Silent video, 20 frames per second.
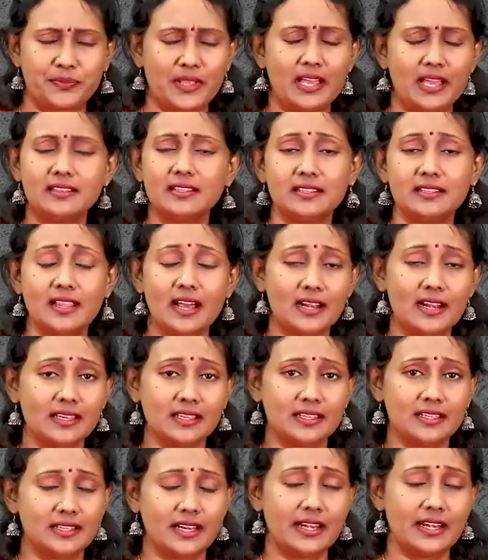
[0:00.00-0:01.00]
அந்த
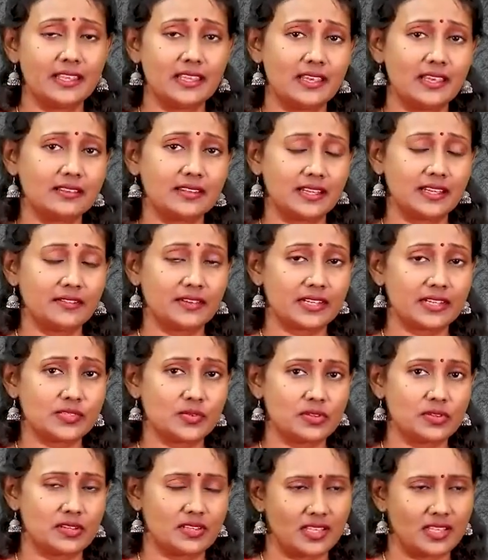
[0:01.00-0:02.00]
நாடக நடிகையை தானே வர
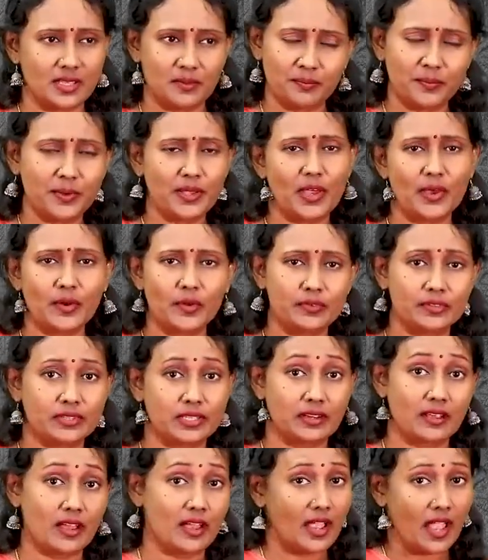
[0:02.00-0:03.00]
சொல்லியிருந்தீங்க இப்போ யாரோ
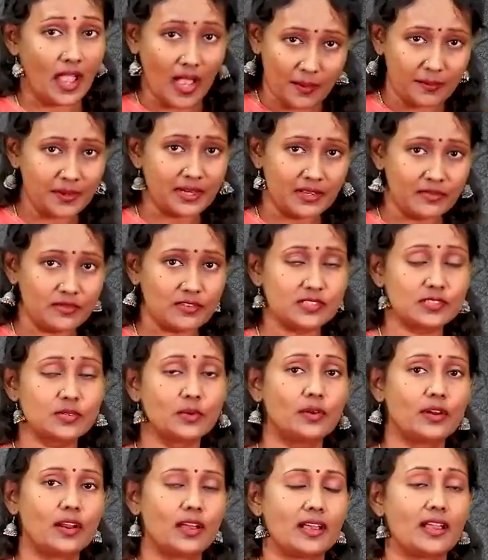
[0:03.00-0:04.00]
வந்திருக்காங்க அப்படின்னு இவங்க
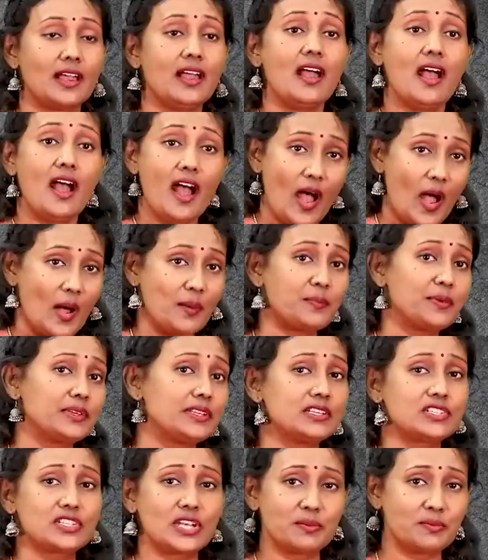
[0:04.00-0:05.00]
சொல்றாங்க
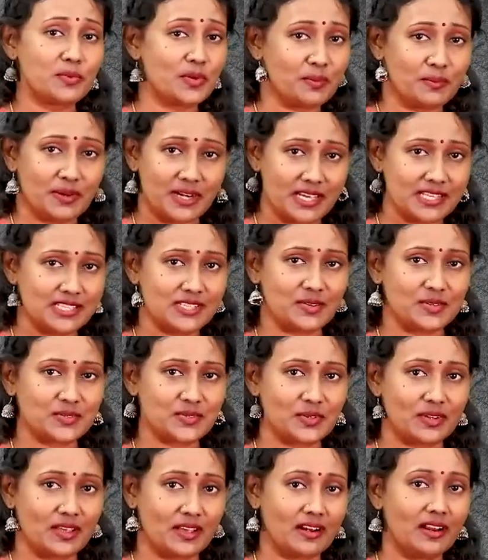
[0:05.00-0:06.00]
அப்போதான் சண்முகம் அண்ணாச்சி அவர்
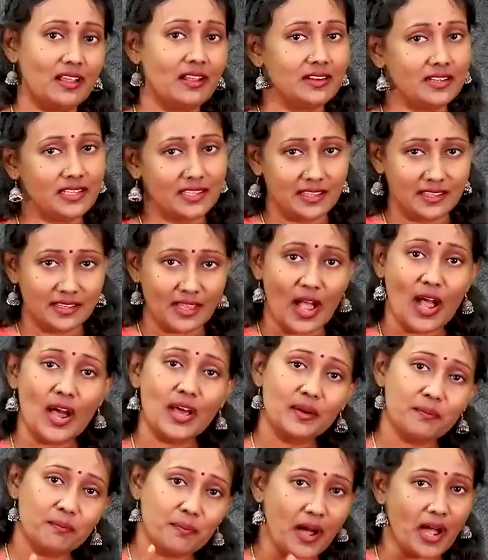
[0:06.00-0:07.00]
சொன்னாங்களா நீங்கள்
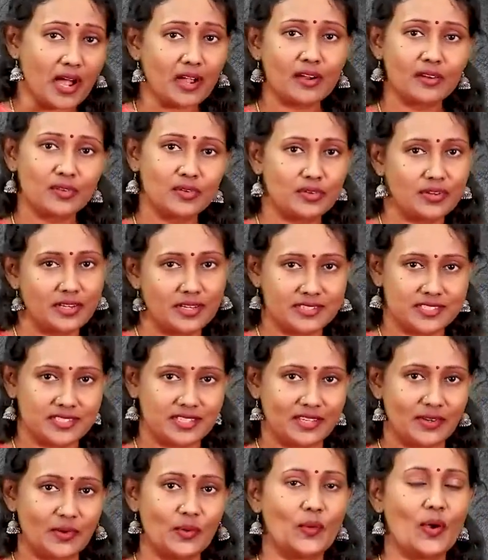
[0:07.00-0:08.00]
யாரை பார்க்கணும்னு
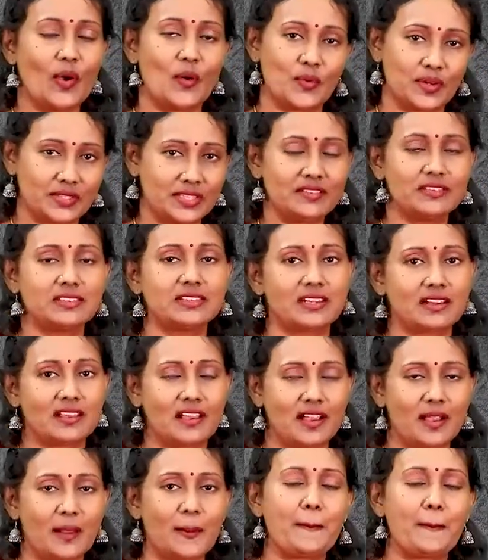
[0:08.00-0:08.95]
நினைச்சீங்களோ அவங்க தான் வந்திருக்காங்க